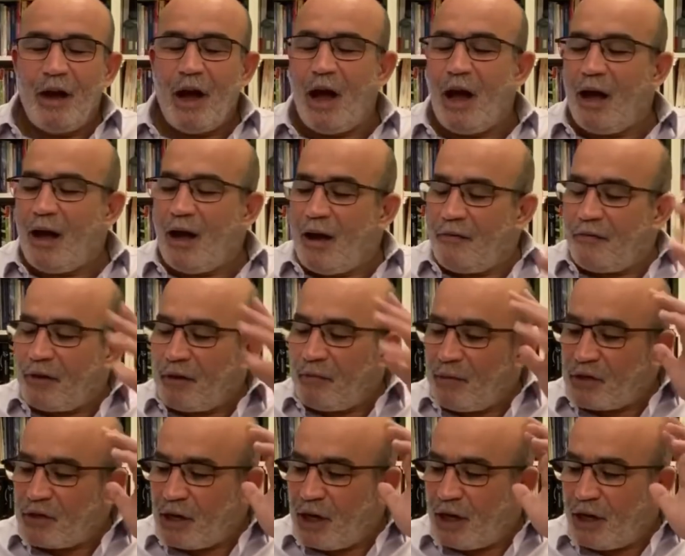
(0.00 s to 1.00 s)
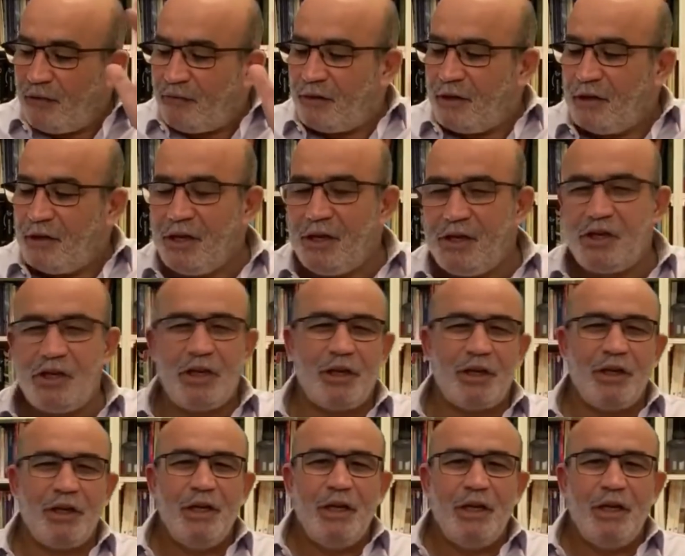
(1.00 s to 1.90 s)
آه في مشاكل في النيجر